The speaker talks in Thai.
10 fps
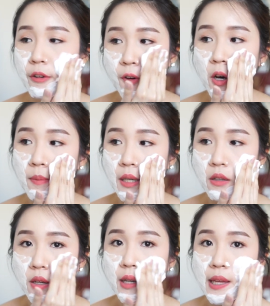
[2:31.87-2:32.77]
โฟมมัน
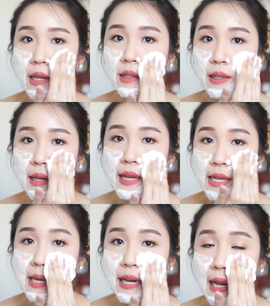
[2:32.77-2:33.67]
ค่อนข้างเนื้อละ
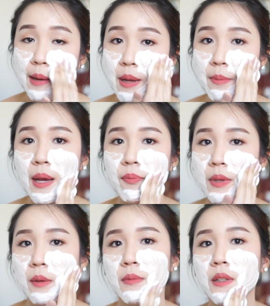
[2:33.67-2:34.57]
เอียดนะมันแบบเห
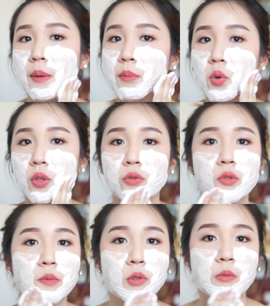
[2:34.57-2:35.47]
มือนเนื้อมูส
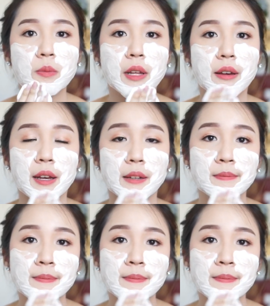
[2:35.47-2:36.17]
นุ่มๆนะคะ